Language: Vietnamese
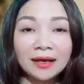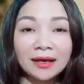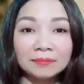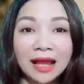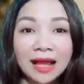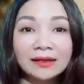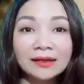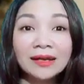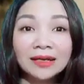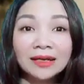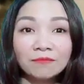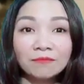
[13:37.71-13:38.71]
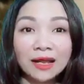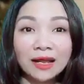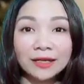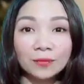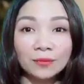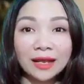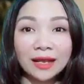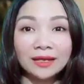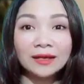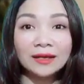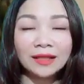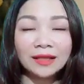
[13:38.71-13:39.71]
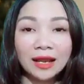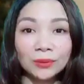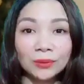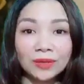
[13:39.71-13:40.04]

hợp tác, gặp vạn điều may, tài